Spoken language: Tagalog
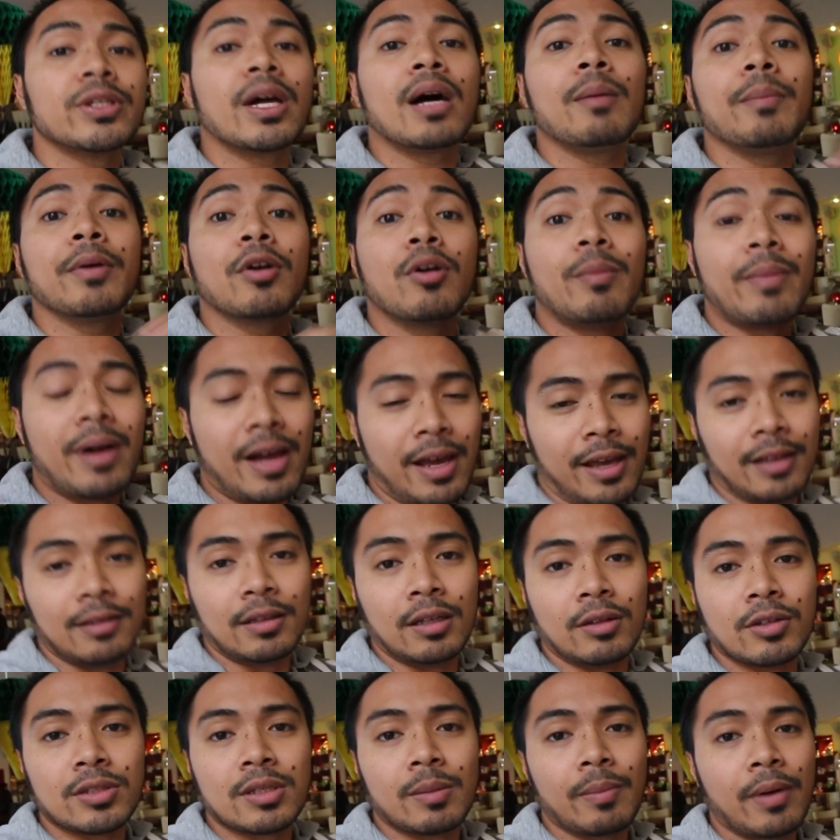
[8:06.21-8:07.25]
na kami kumain
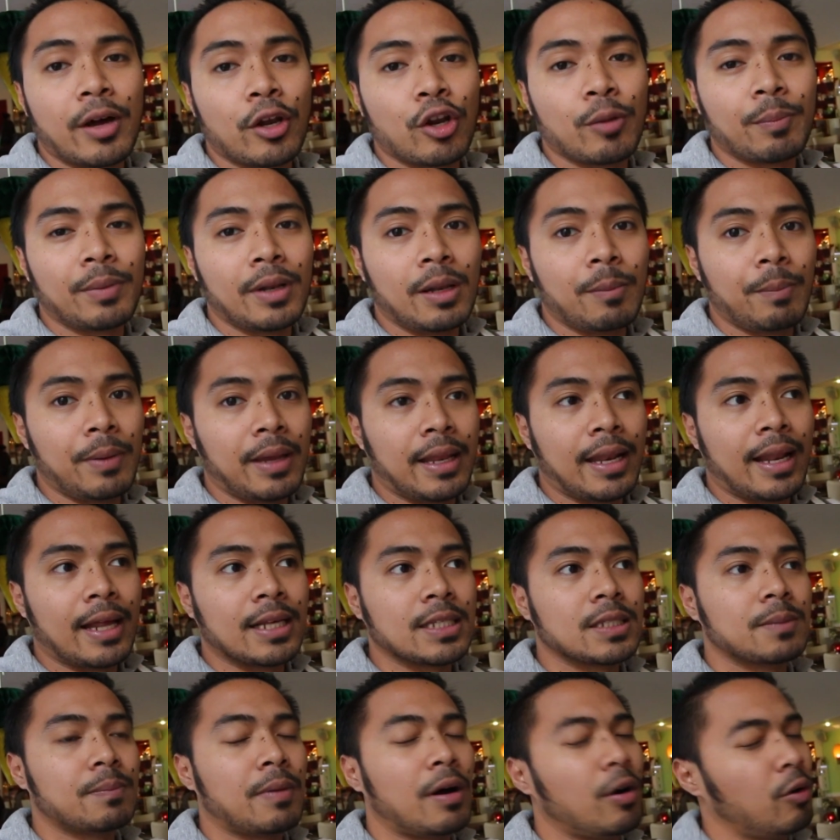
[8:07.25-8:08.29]
dito sa Barrio
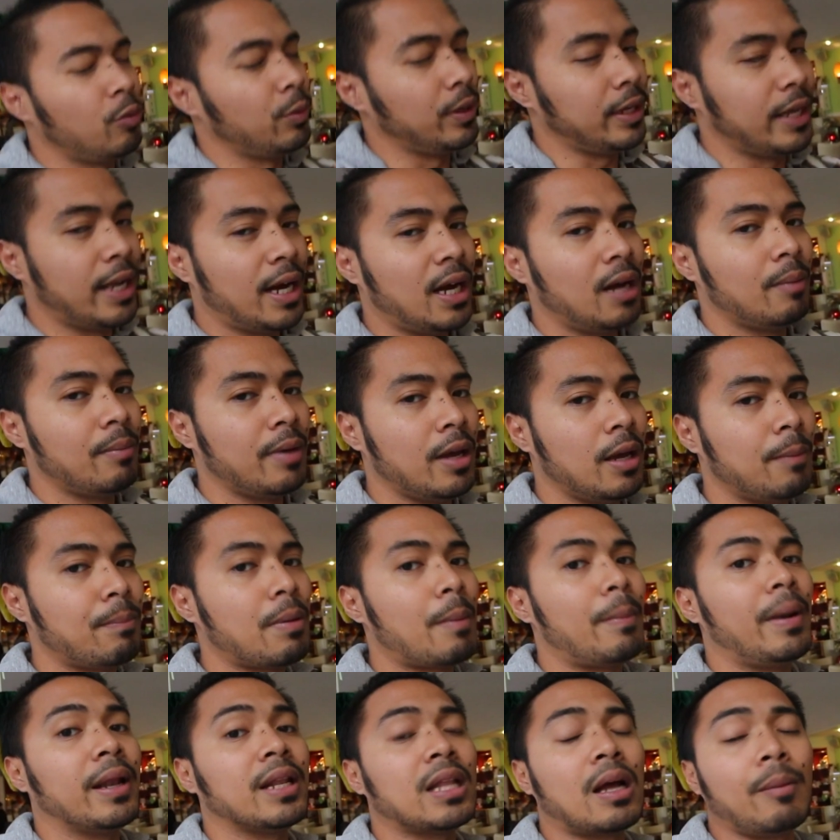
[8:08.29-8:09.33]
Pilipinas. Pauwi na kami,
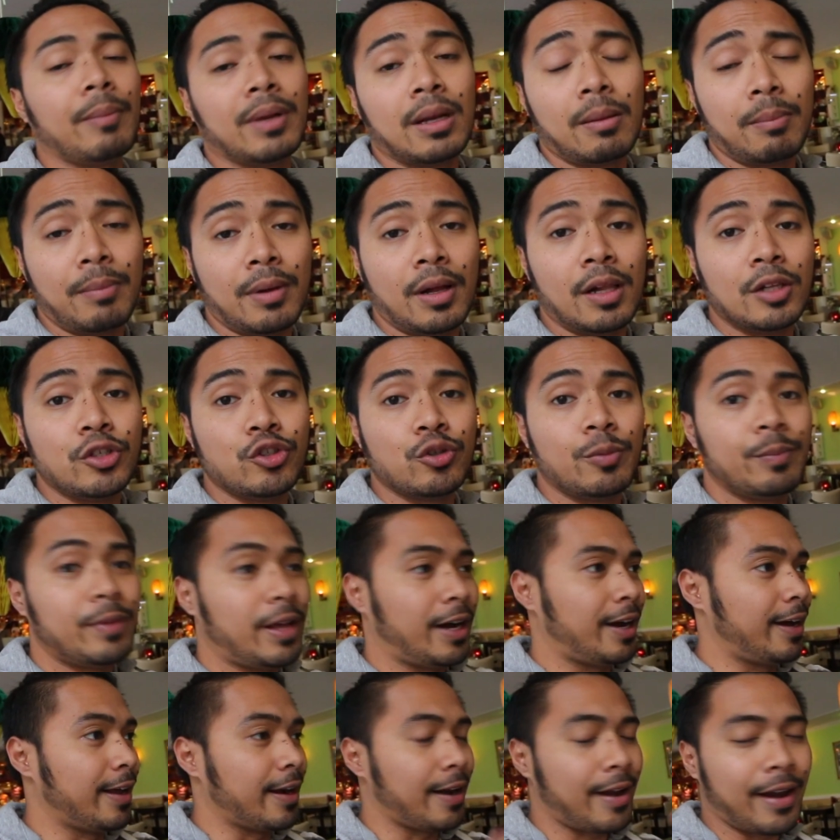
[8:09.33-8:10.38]
pabalik kami ng Belgium.
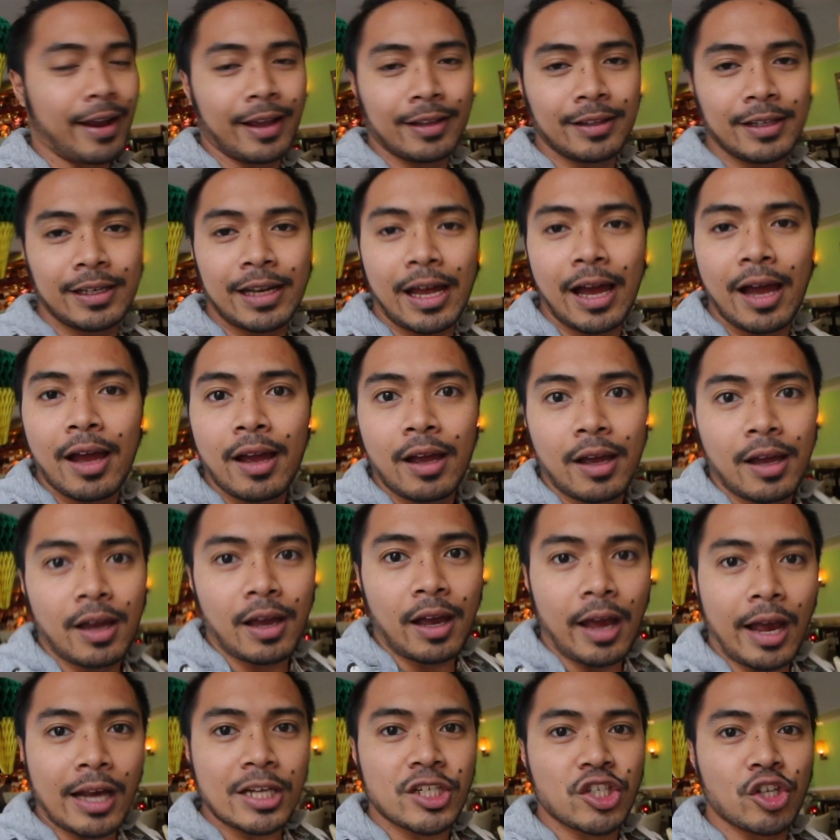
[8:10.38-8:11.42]
Naka-ready na
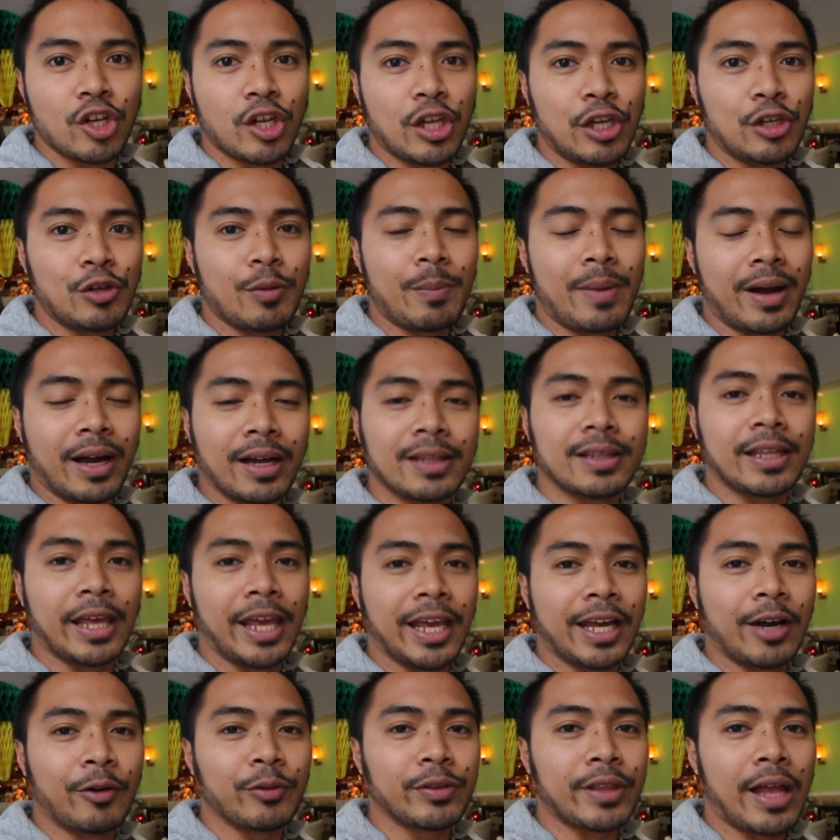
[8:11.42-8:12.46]
actually yung mga
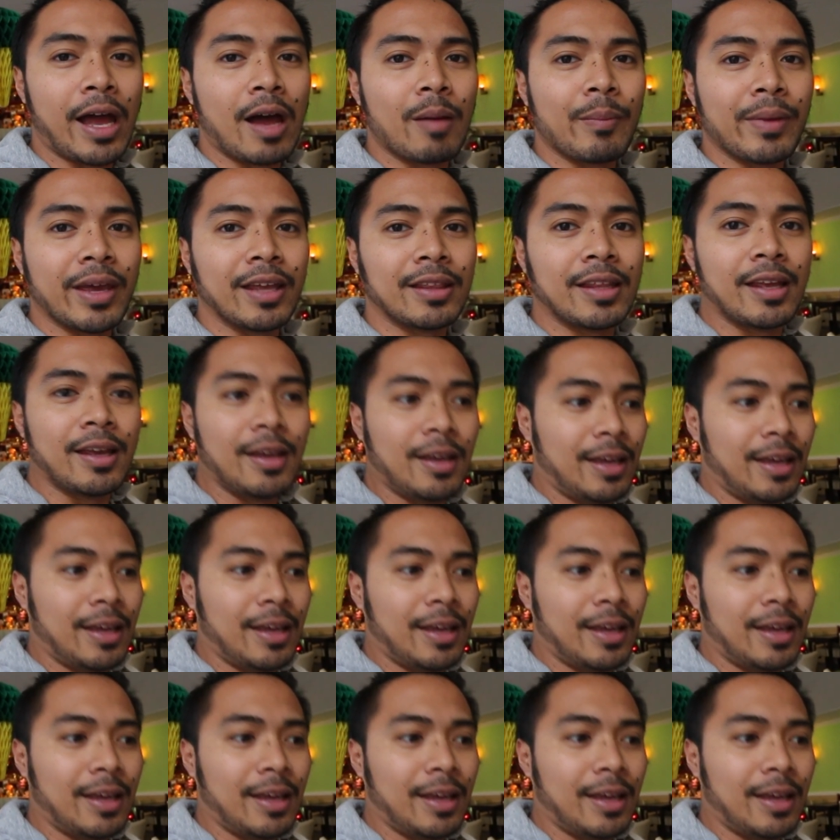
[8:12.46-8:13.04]
takeout namin.